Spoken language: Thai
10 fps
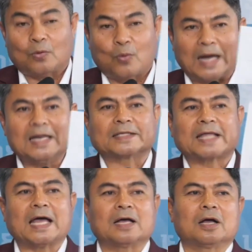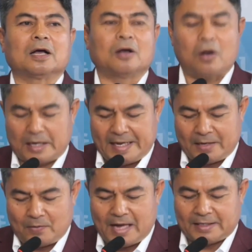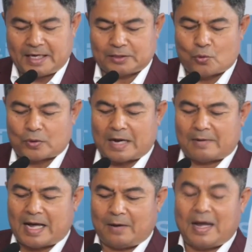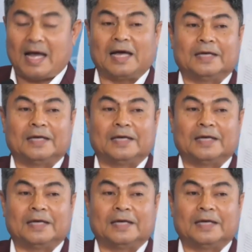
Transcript: วันเลือกตั้งก็เกรงว่าจะถูกกล่าวหาว่า